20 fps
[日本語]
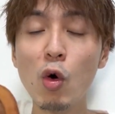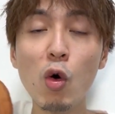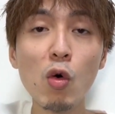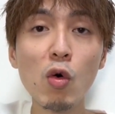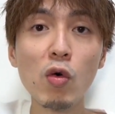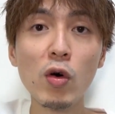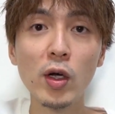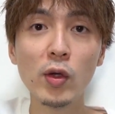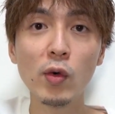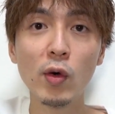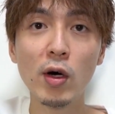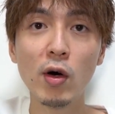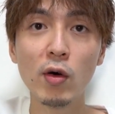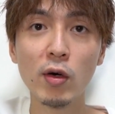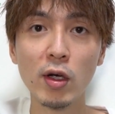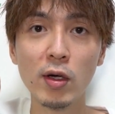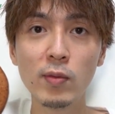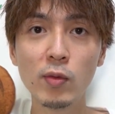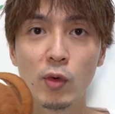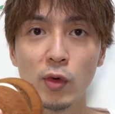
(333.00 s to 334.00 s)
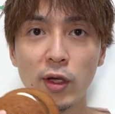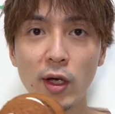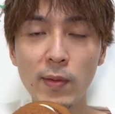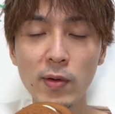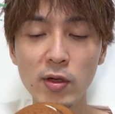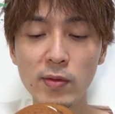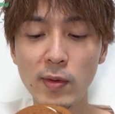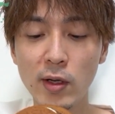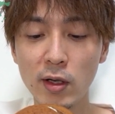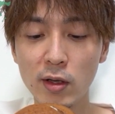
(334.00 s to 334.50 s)
うん。ココアの
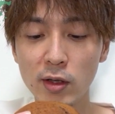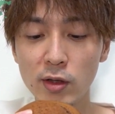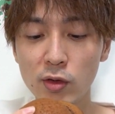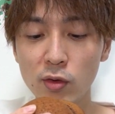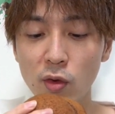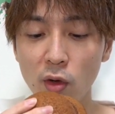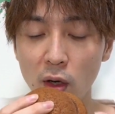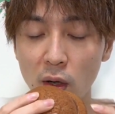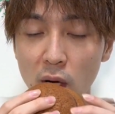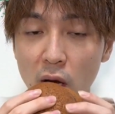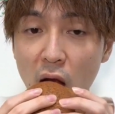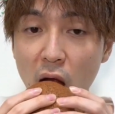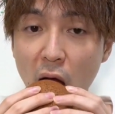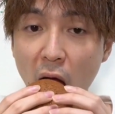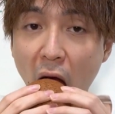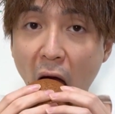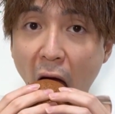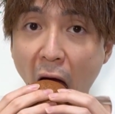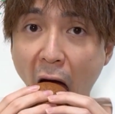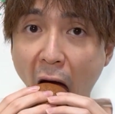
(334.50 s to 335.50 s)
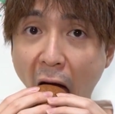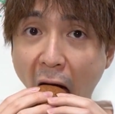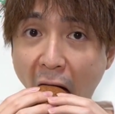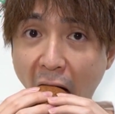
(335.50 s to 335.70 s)
香りがもう食べる前からすごい。